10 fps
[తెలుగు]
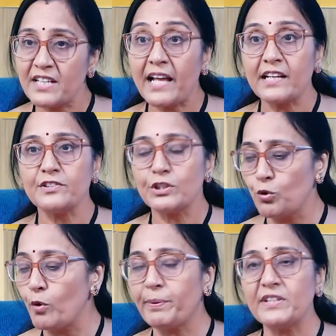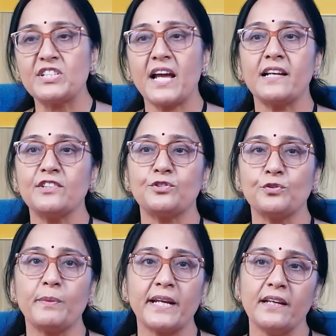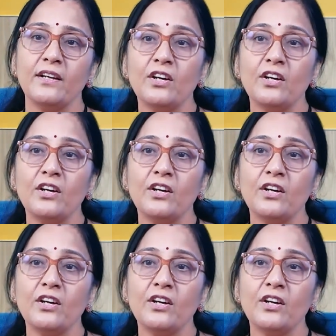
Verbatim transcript: ఛాలెంజ్ ఇది ఓపెన్ ఛాలెంజ్ టు మై